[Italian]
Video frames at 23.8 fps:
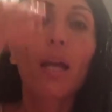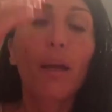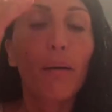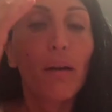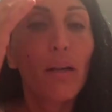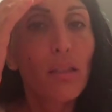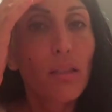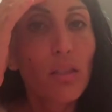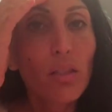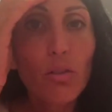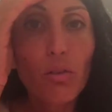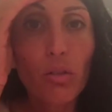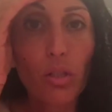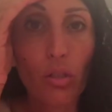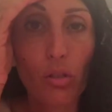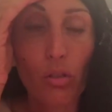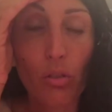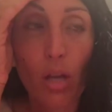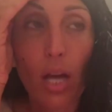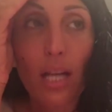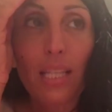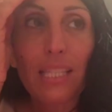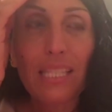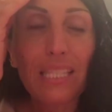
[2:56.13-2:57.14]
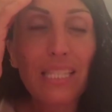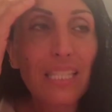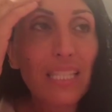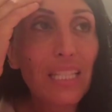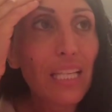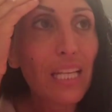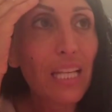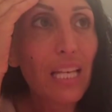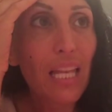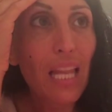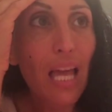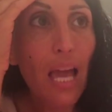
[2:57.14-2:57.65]
eh, io dico, anzi
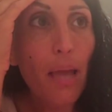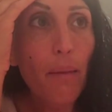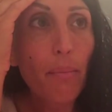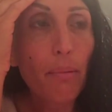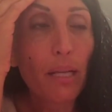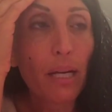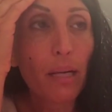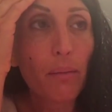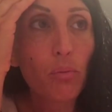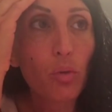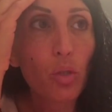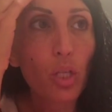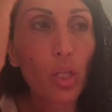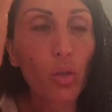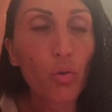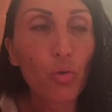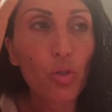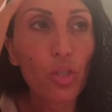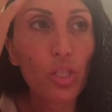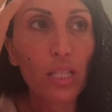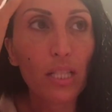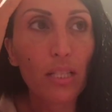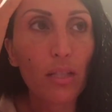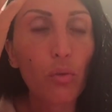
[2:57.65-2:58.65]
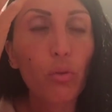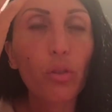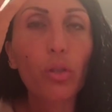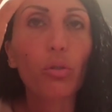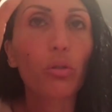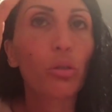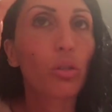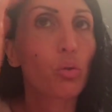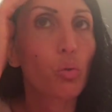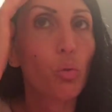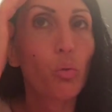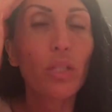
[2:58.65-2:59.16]
che lei per amore è riuscita... Quindi ho
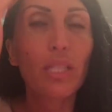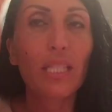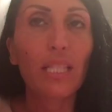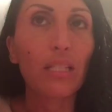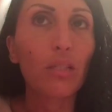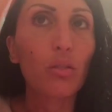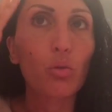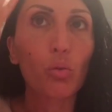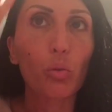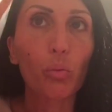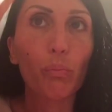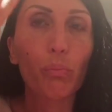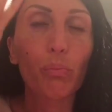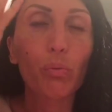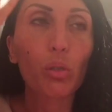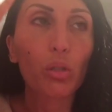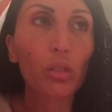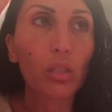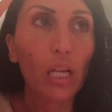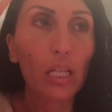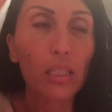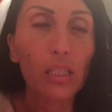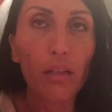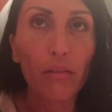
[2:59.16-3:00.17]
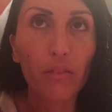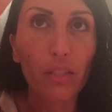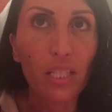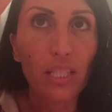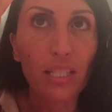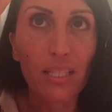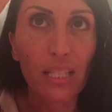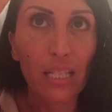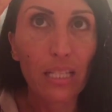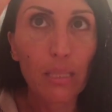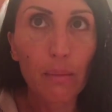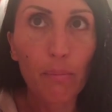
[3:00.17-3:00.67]
detto, questa sopportata
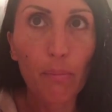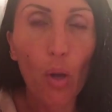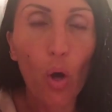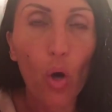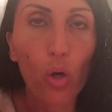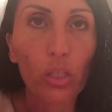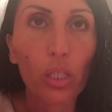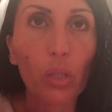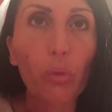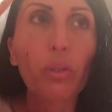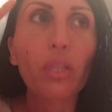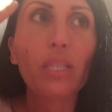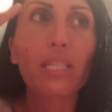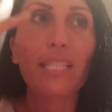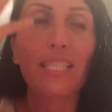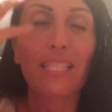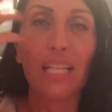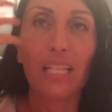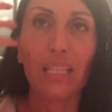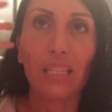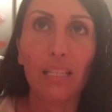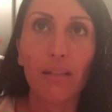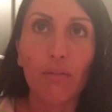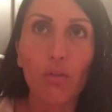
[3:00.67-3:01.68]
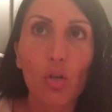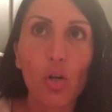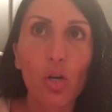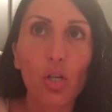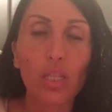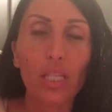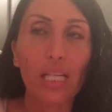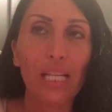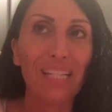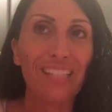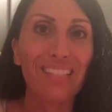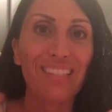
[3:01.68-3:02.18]
finesta esplode, quindi sta
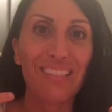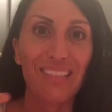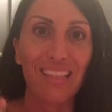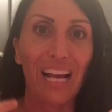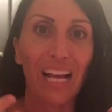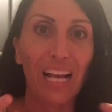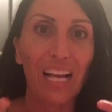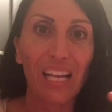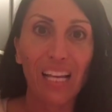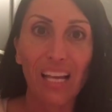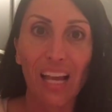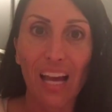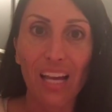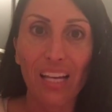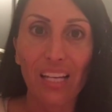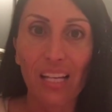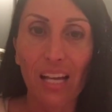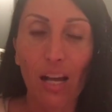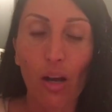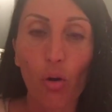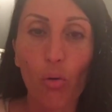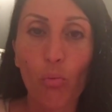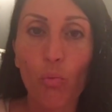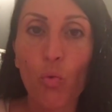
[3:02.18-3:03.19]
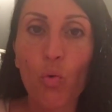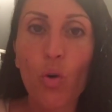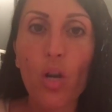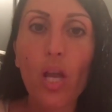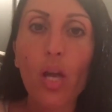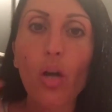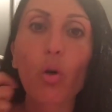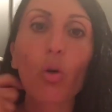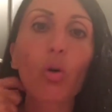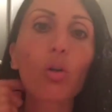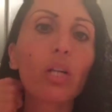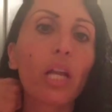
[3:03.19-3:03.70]
nevrotica, sta carica come un
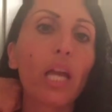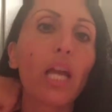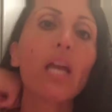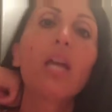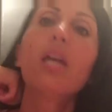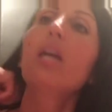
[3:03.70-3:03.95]
leone